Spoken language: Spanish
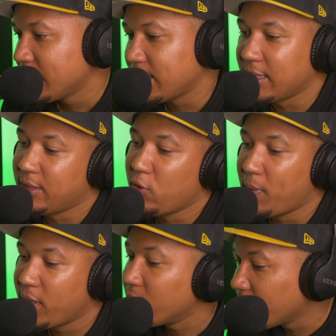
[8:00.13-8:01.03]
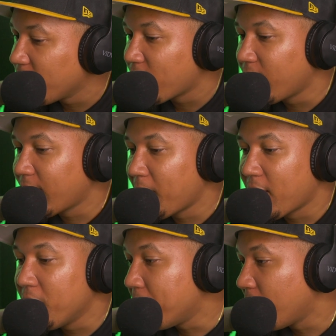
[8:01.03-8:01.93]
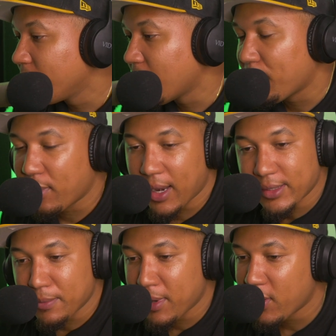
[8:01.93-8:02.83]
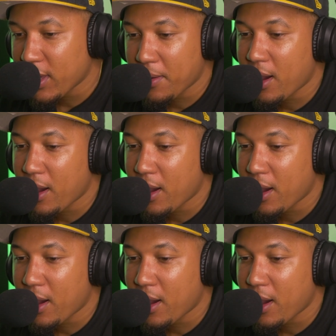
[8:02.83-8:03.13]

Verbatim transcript: Si tu opinión es diferente a la mía, no importa. Ponla sin miedo ahí